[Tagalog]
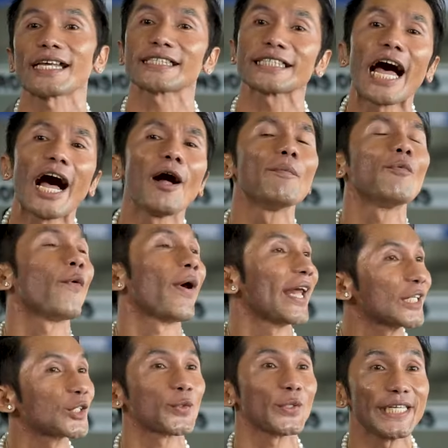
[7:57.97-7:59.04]
Psalm
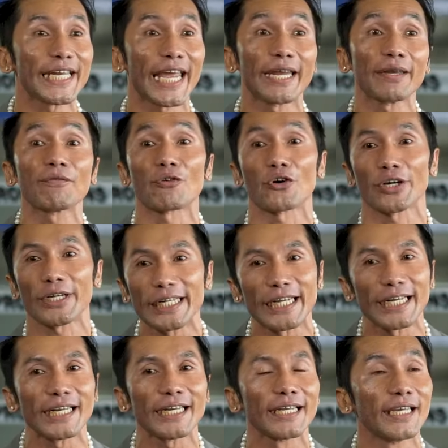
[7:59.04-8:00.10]

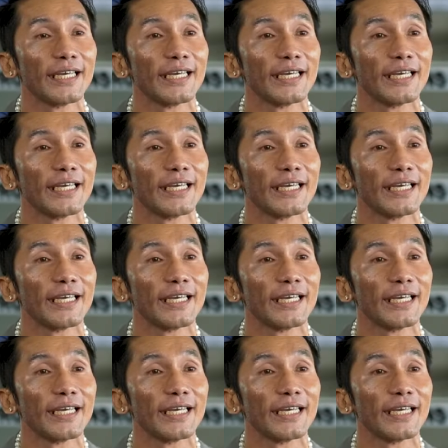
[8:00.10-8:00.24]
139:14.